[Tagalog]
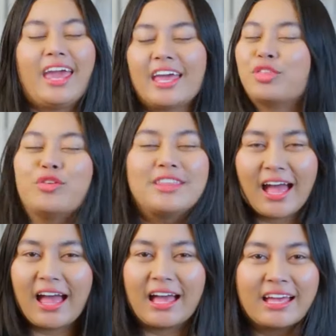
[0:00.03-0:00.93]
Eto
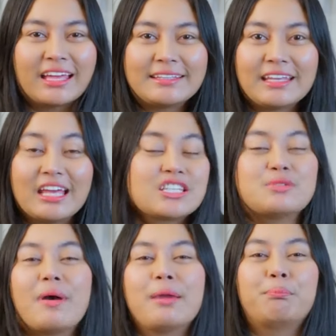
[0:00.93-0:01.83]
na. It's my